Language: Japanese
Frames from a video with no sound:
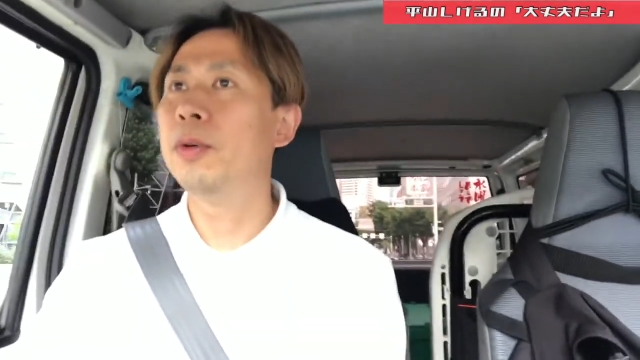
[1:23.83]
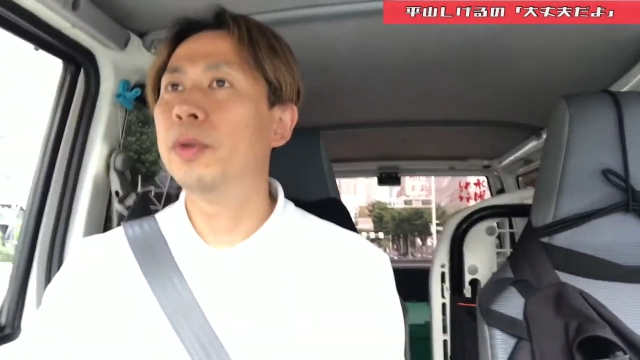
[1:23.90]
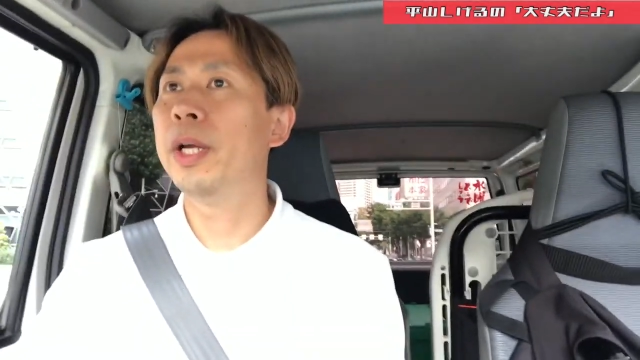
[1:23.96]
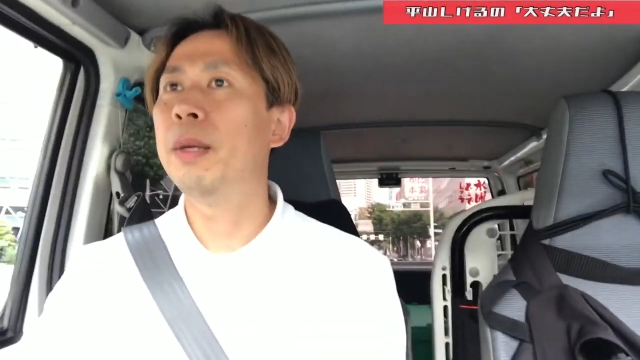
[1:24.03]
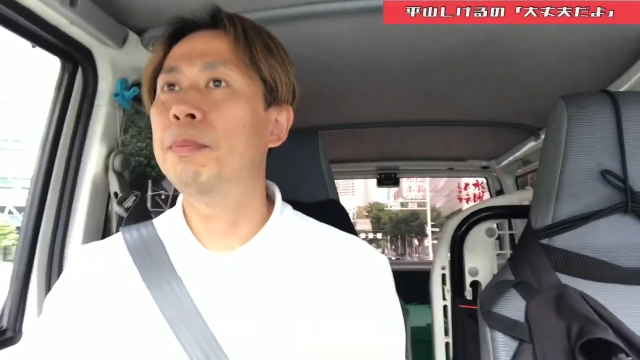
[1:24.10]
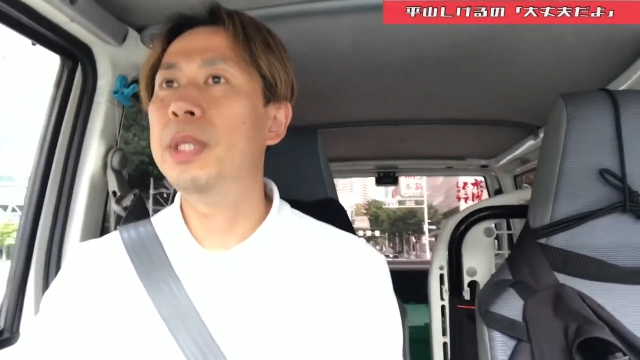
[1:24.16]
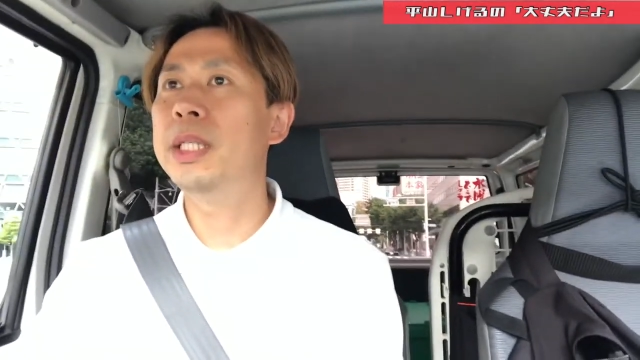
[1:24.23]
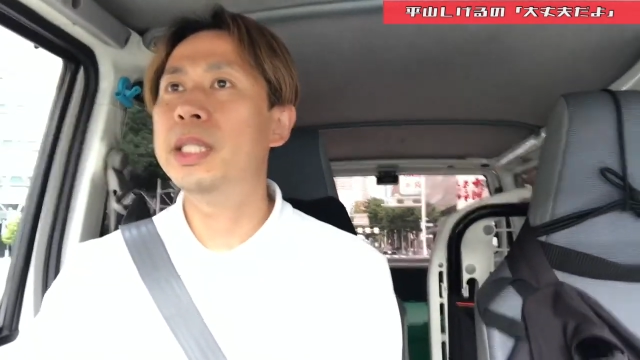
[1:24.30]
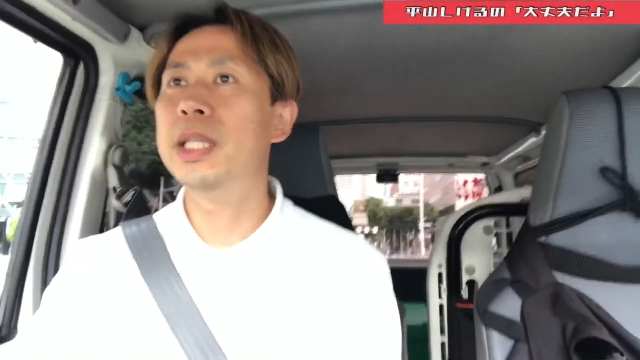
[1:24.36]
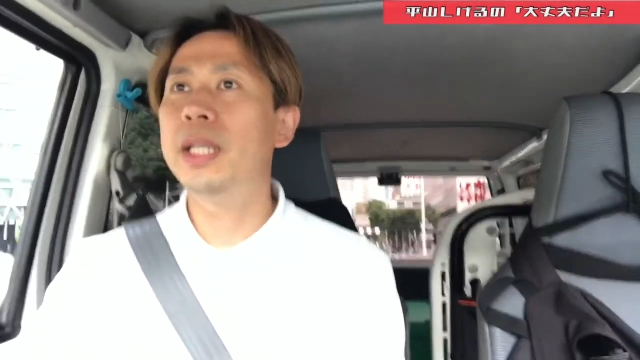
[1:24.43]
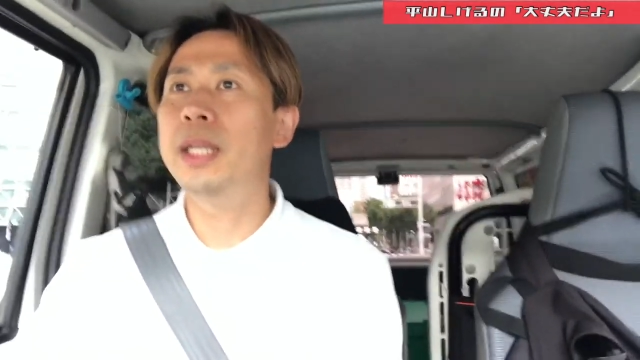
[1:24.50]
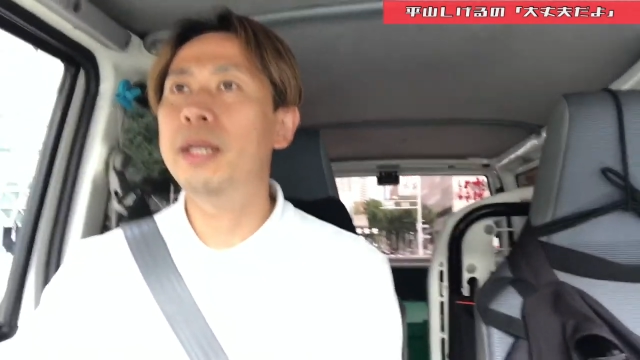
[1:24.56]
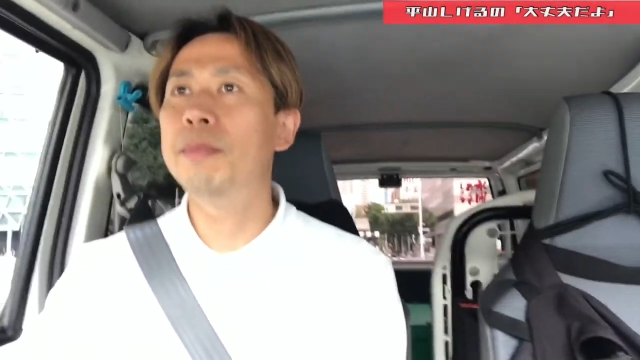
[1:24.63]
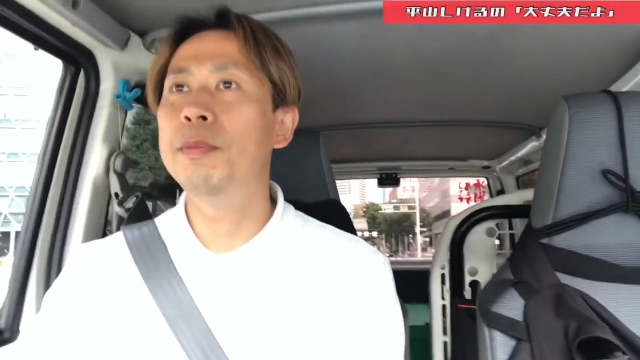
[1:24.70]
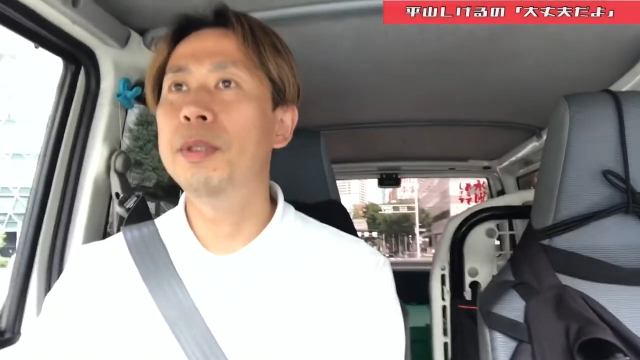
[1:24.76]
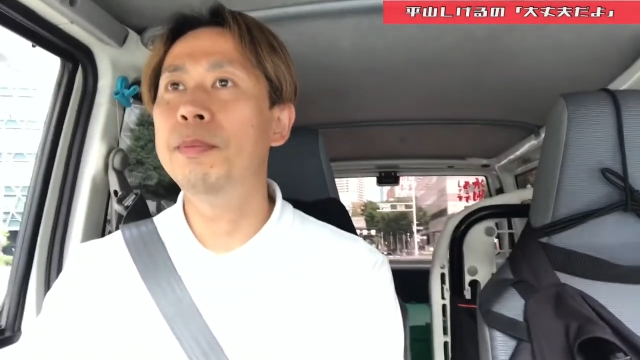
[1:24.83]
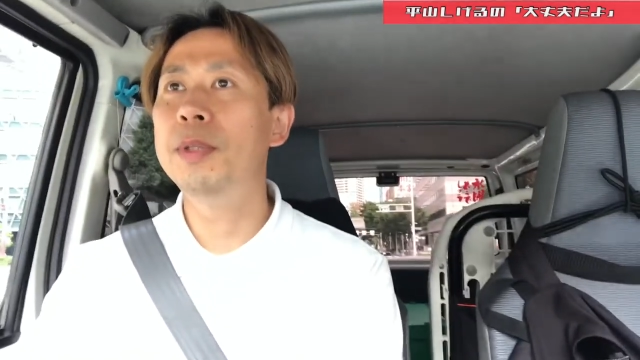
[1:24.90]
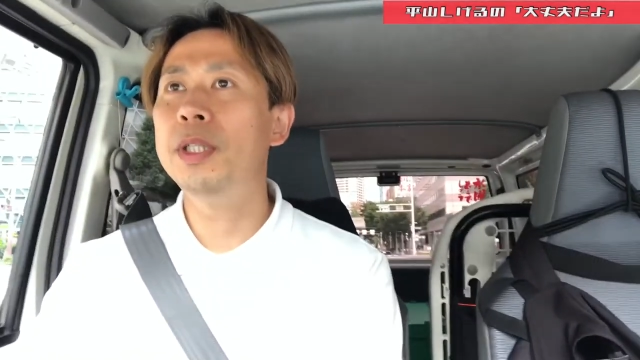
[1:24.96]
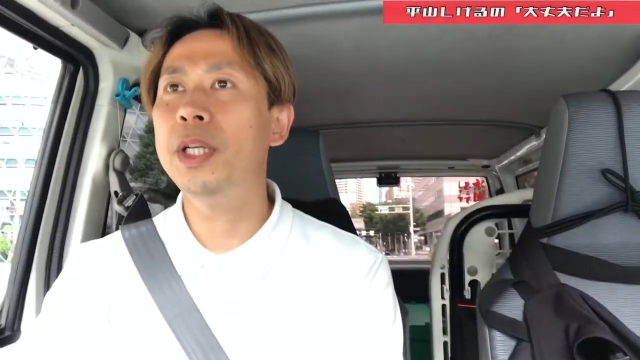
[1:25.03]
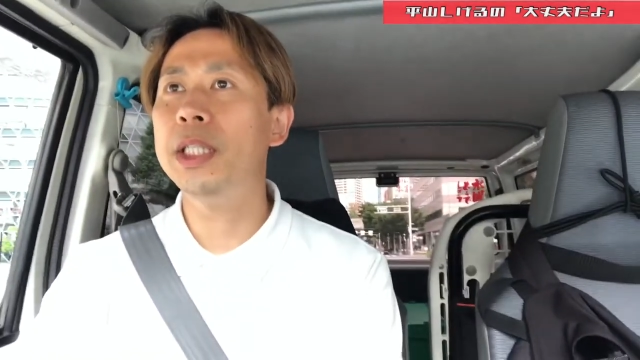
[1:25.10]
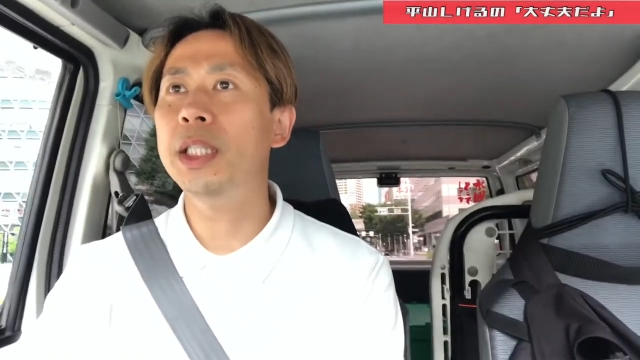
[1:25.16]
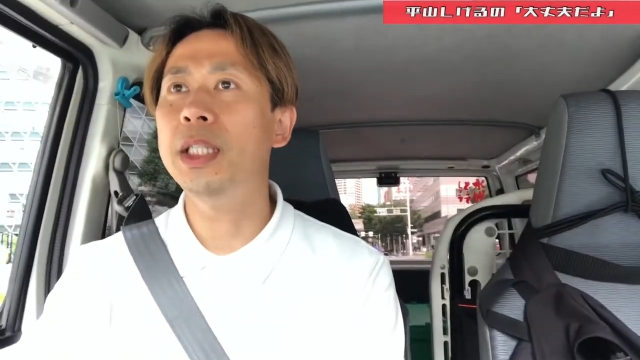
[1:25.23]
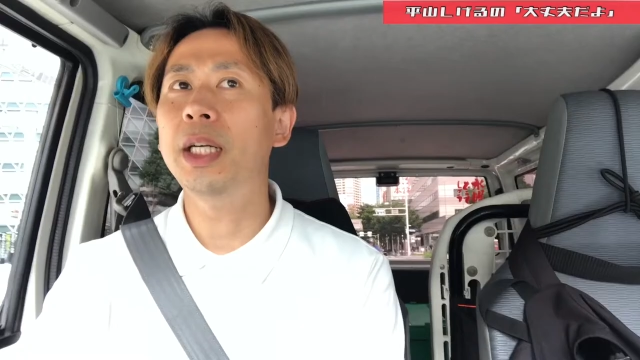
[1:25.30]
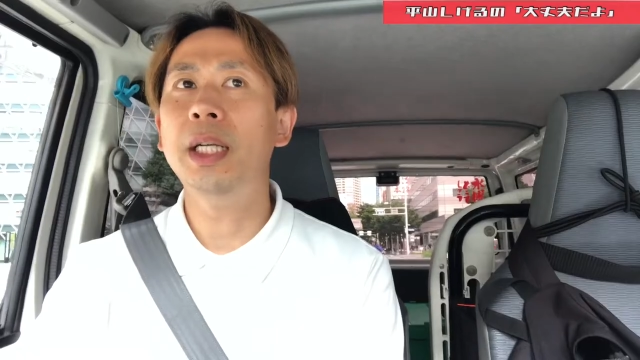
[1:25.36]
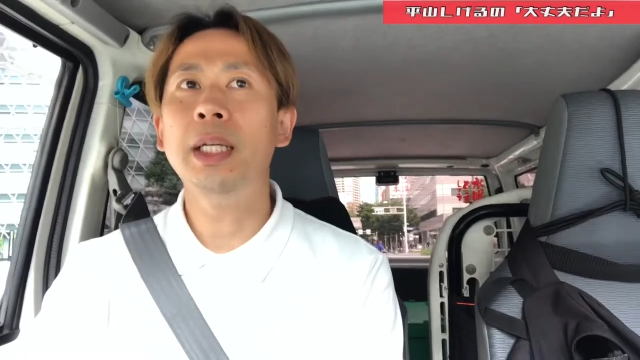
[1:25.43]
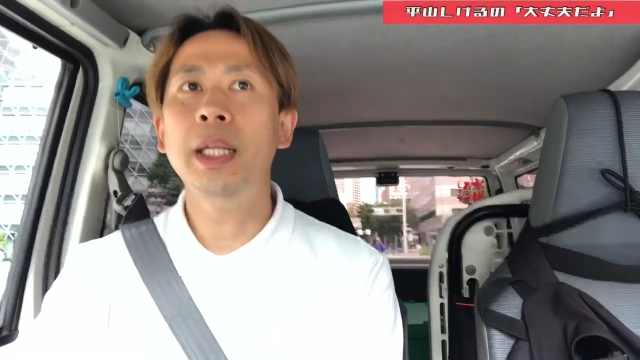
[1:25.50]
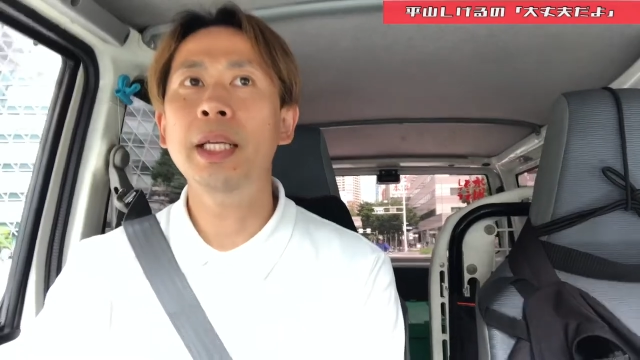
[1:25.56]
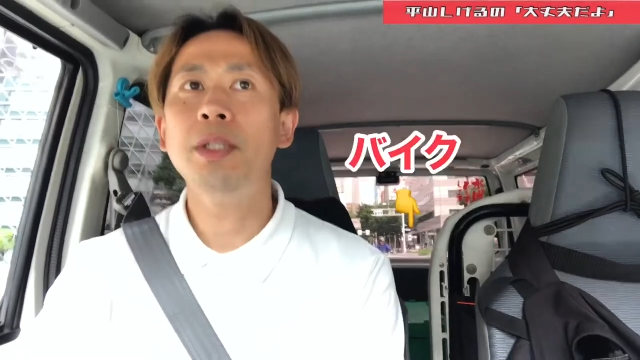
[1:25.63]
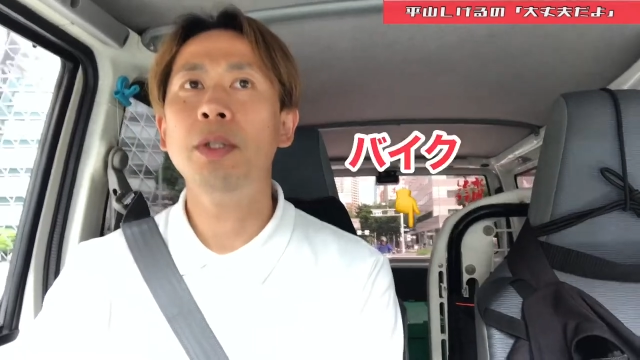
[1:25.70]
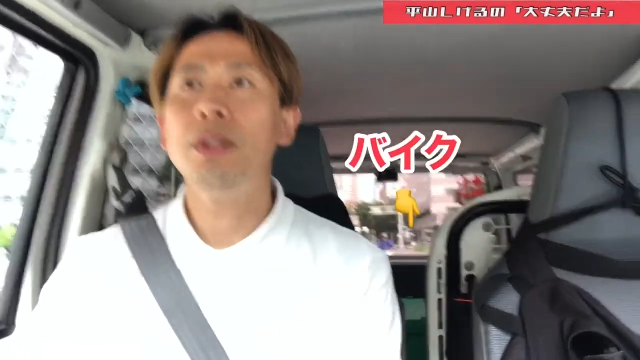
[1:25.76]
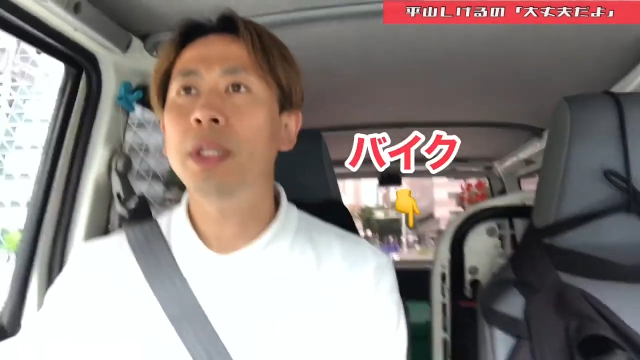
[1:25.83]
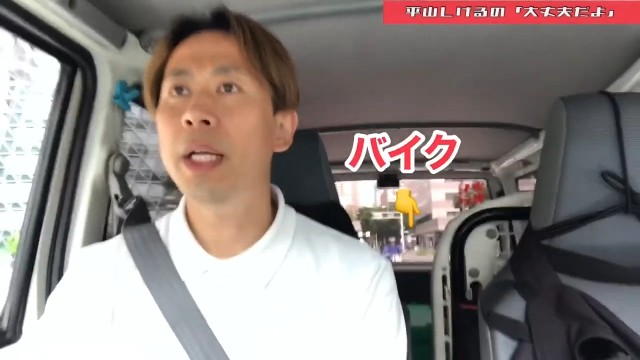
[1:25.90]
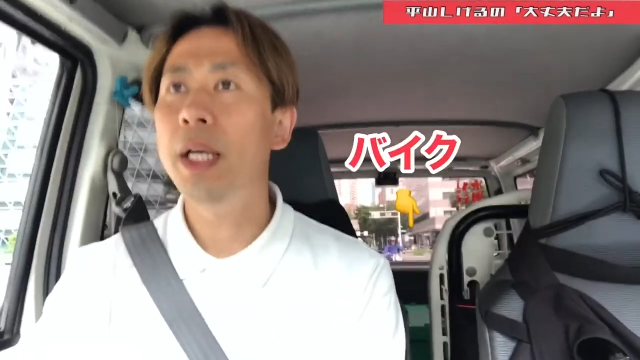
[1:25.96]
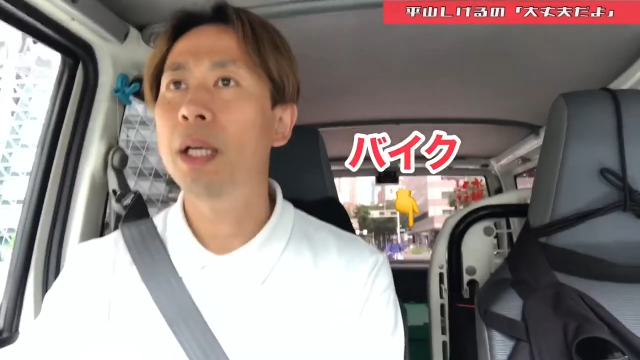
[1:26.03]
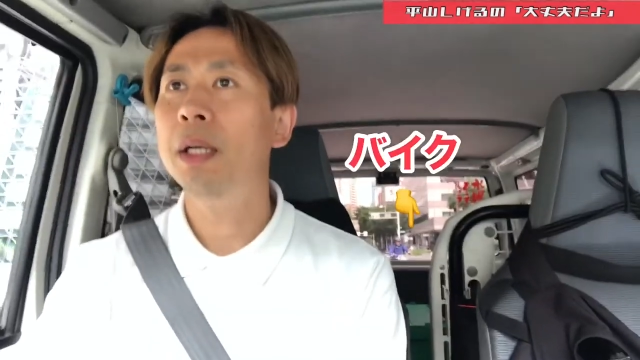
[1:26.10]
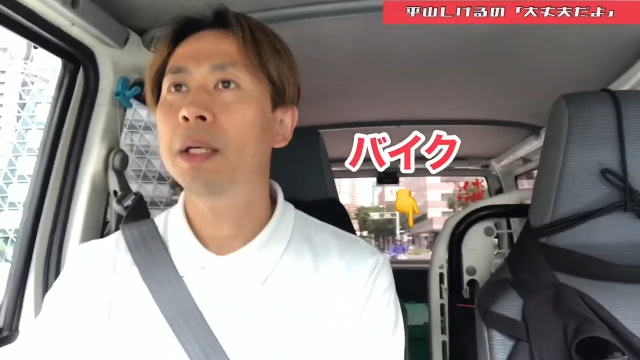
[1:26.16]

この辺道がね難しいからね、ちょっとね